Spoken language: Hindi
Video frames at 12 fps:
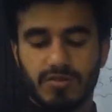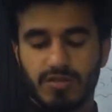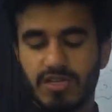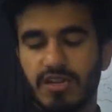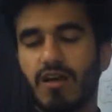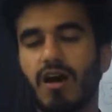
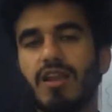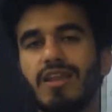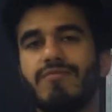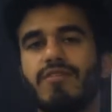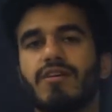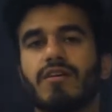नॉन
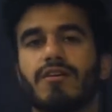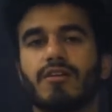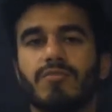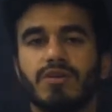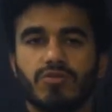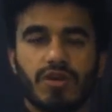लिविंग क्रिएटर
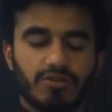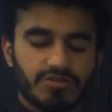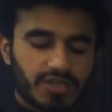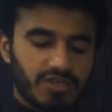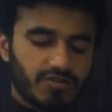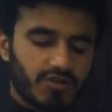में जो है
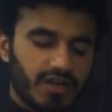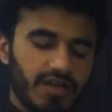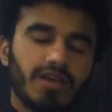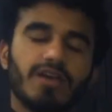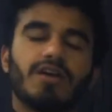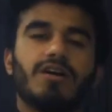उसकी जो है
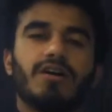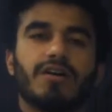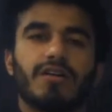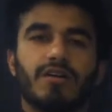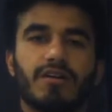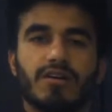
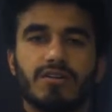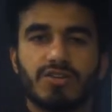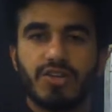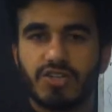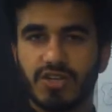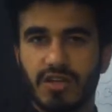
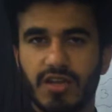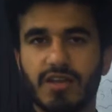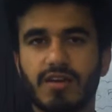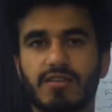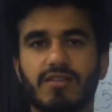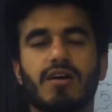एक्सक्रेशन नहीं
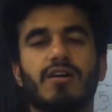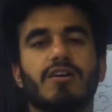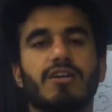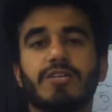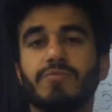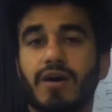करता
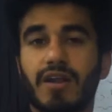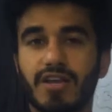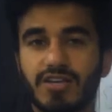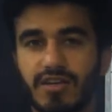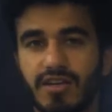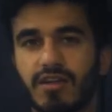
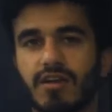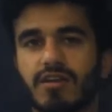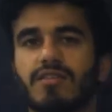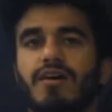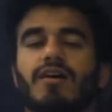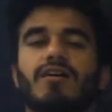रिस्पायरेशन नहीं
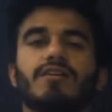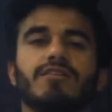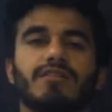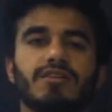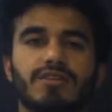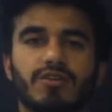करता
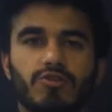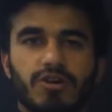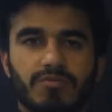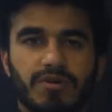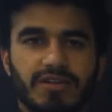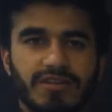या सेलुलर
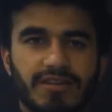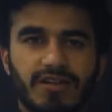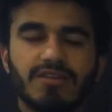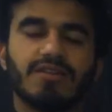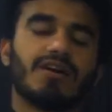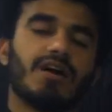मटेरियल
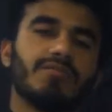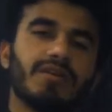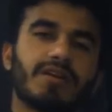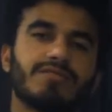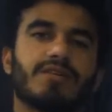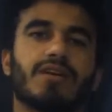या आप ये
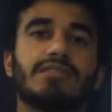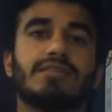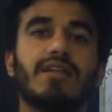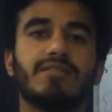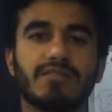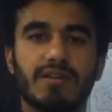कह सकें
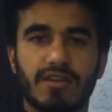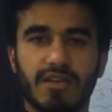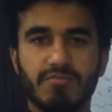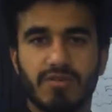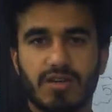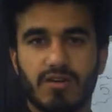सेल्स का नहीं
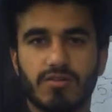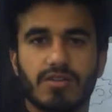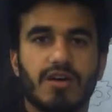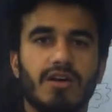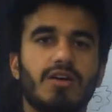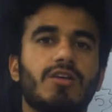बना होता